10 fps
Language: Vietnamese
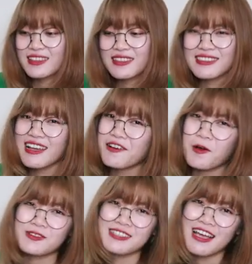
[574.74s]
thì tặng
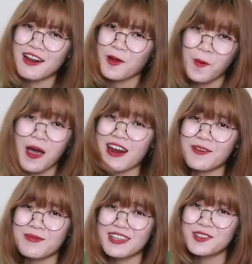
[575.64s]
khẩu trang là quá là
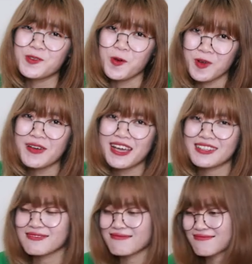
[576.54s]
hợp lý rồi đúng không các bạn?
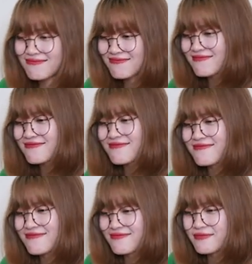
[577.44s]

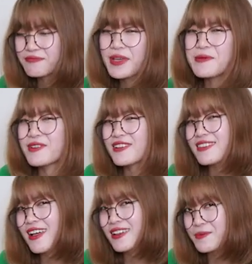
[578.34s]
uhm, Mình mà
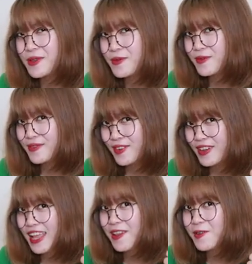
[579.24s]
được tặng là mình cũng
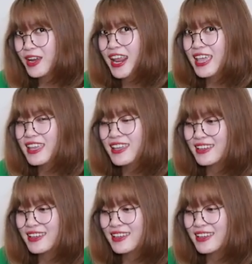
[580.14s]
ok luôn đấy.